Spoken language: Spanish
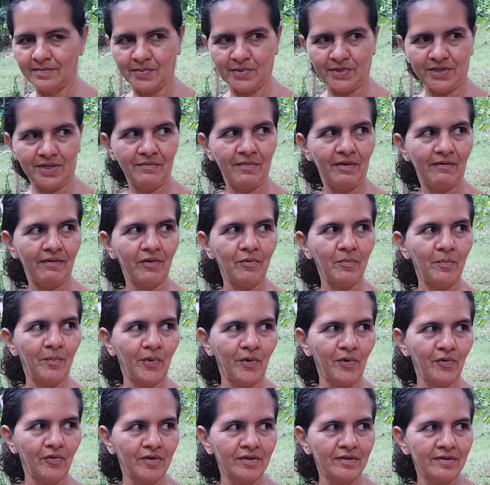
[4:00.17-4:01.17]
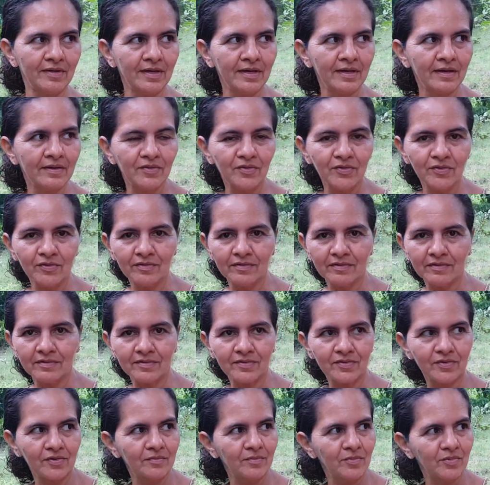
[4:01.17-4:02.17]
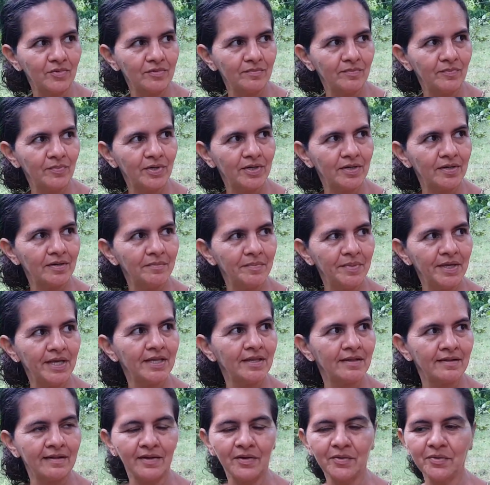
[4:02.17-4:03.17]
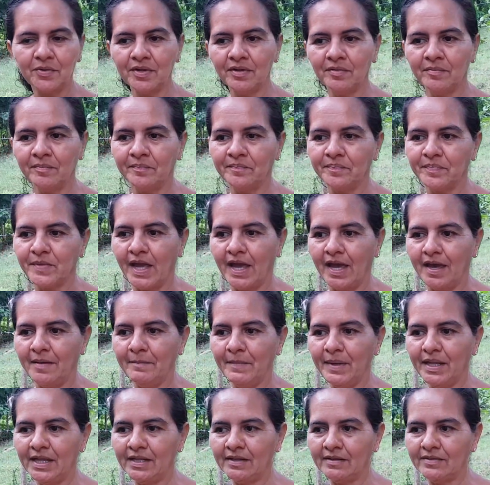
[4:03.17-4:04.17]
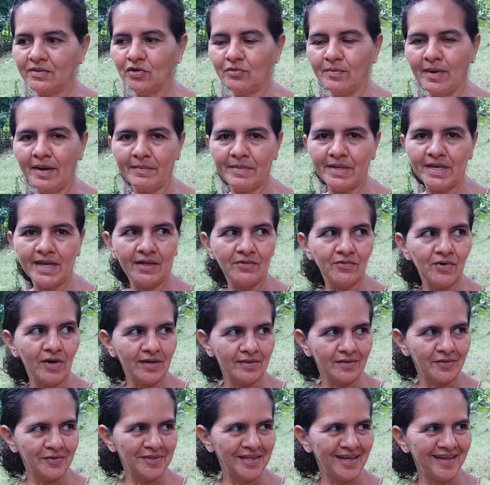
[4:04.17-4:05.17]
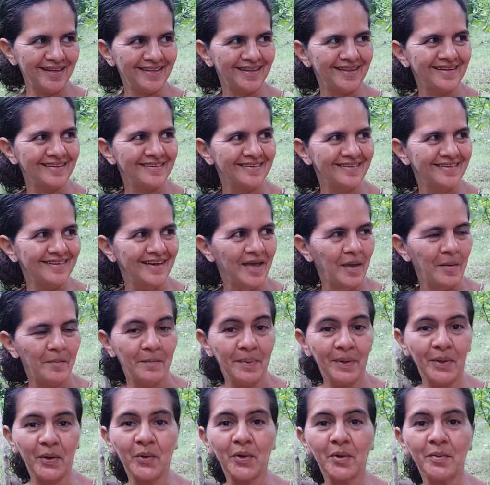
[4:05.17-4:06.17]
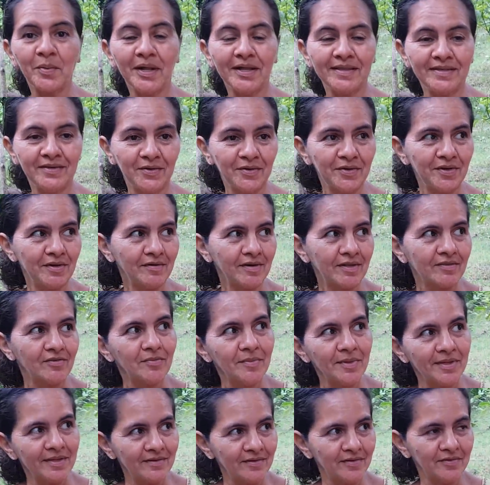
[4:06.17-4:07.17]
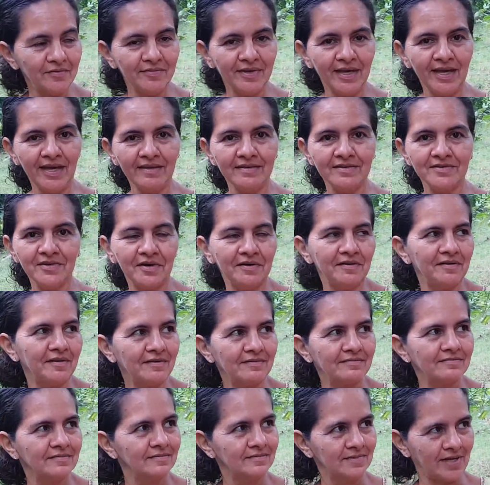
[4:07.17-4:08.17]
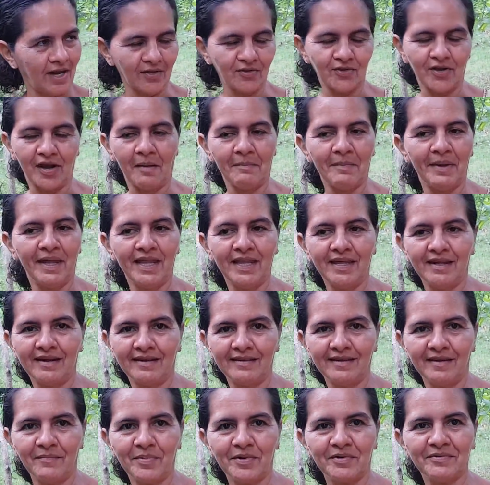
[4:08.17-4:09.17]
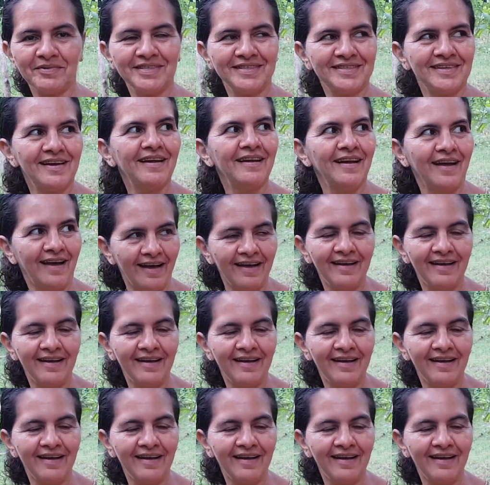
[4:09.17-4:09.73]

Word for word: hipotas me ven un poco así, que no estoy muy pues, bien de salud, me dicen, no mami, ya no haga tostadas. Pero como digo yo, cuando yo me siento bien, yo sí, trato la manera de aprovechar.